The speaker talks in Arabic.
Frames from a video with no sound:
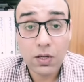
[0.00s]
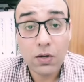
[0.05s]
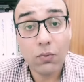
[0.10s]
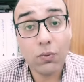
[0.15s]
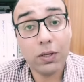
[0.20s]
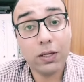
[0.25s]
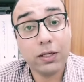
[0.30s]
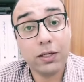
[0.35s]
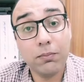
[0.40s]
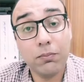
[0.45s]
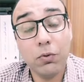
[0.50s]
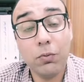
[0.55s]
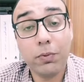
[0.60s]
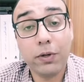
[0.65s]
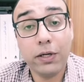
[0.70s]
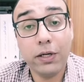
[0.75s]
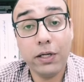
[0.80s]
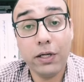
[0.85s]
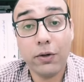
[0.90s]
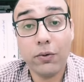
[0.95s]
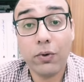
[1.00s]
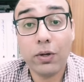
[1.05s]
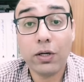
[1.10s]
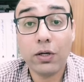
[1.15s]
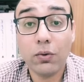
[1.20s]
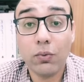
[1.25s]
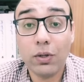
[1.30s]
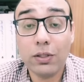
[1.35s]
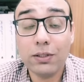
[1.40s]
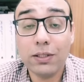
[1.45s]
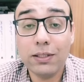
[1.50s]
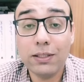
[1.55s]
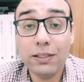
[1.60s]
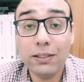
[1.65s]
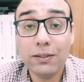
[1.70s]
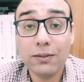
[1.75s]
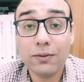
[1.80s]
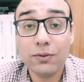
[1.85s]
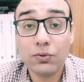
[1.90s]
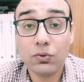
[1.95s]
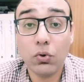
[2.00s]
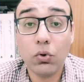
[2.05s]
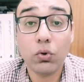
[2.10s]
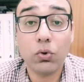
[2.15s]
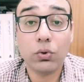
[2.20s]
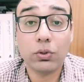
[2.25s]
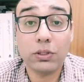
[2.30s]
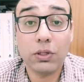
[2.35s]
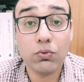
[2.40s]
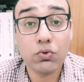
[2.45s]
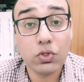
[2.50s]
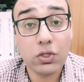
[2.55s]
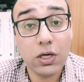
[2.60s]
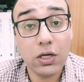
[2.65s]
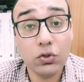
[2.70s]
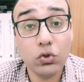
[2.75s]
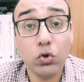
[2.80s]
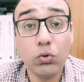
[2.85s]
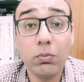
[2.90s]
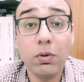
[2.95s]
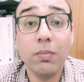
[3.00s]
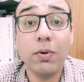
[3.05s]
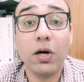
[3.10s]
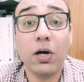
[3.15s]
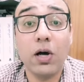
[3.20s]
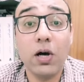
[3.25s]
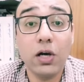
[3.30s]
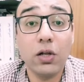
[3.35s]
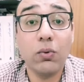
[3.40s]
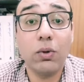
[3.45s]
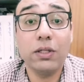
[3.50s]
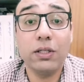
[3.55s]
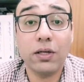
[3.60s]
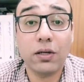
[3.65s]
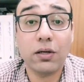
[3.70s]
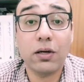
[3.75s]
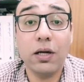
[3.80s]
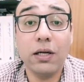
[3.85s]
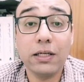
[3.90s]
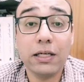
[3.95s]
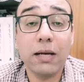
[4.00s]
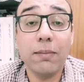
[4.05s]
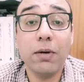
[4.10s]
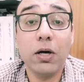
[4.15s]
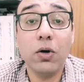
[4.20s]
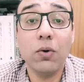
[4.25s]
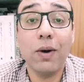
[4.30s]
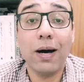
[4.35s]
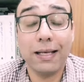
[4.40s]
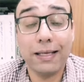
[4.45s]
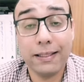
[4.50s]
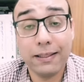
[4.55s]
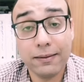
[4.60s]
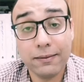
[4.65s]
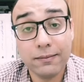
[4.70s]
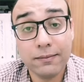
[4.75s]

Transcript: ولكن ممكن الحوار الوطني تخرج توصياته ببقاء الوضع الراهن كما هو عليه